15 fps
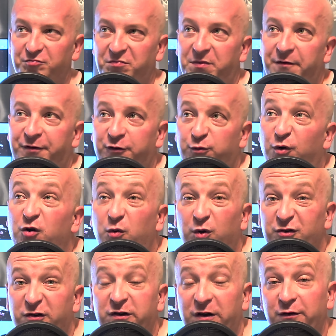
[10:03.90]
mnie wyszło około
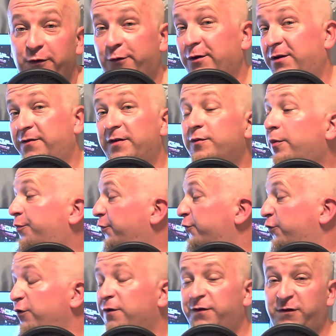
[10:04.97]
10 zł, więc po
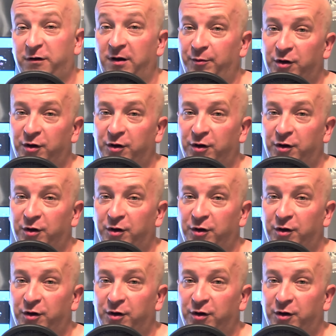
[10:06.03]
prostu ją wziąłem.